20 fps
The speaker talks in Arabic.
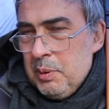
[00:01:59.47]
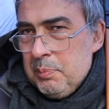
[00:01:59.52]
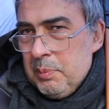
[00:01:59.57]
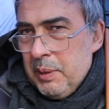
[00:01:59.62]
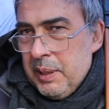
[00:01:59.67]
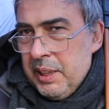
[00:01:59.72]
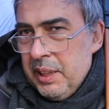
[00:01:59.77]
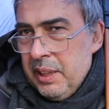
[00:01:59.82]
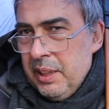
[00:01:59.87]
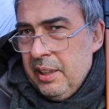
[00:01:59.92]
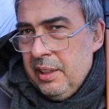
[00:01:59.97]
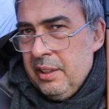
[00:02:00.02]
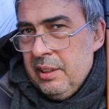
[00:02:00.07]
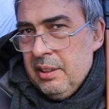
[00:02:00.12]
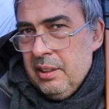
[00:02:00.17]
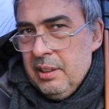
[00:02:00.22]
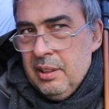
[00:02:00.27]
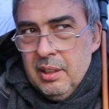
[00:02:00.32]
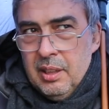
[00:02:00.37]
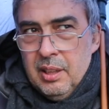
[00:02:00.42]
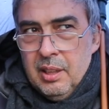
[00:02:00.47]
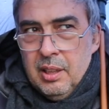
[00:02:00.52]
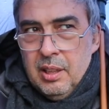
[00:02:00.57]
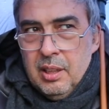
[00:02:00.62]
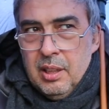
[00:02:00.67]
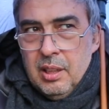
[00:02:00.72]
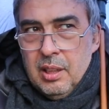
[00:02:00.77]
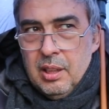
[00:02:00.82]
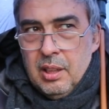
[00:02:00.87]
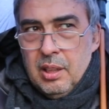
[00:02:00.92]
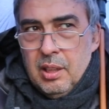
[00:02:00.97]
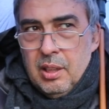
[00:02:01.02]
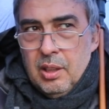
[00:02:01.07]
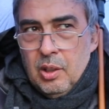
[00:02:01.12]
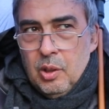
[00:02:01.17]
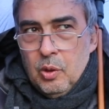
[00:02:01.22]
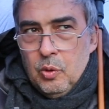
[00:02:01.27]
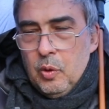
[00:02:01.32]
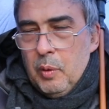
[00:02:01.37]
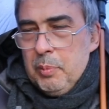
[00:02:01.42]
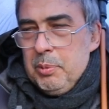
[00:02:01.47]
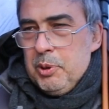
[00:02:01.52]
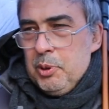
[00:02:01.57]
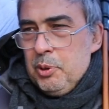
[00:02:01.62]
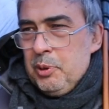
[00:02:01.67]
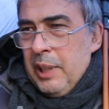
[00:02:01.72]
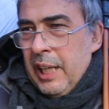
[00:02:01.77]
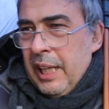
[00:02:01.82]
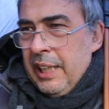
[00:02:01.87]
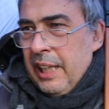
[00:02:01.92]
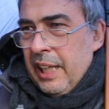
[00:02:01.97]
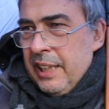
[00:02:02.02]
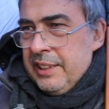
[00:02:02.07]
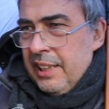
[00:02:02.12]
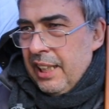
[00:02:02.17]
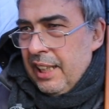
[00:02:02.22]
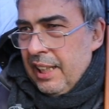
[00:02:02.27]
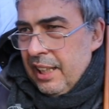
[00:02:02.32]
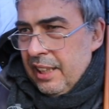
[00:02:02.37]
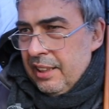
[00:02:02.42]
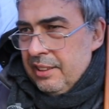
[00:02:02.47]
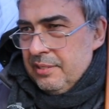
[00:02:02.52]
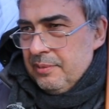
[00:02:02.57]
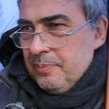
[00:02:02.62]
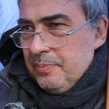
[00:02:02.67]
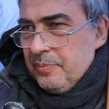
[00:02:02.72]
البريء وبدون أي أدلة